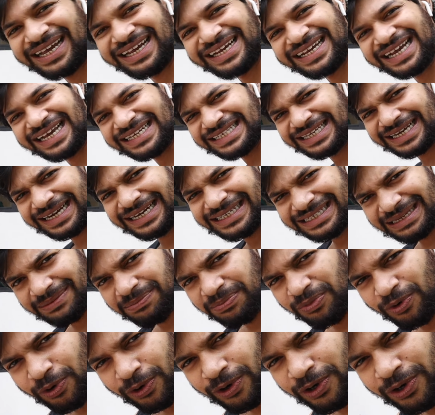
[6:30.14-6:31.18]
है कैसे कैसे
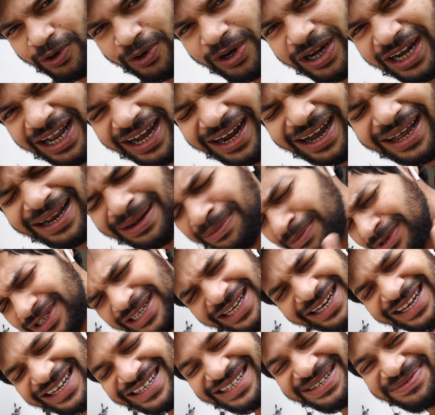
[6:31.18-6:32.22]
बोल्ड वोल्ड लगाना
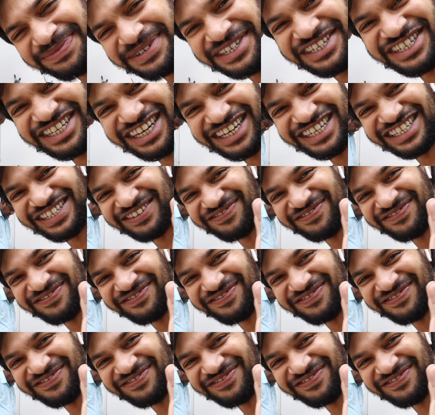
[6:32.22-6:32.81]
मुझे नहीं समझता ये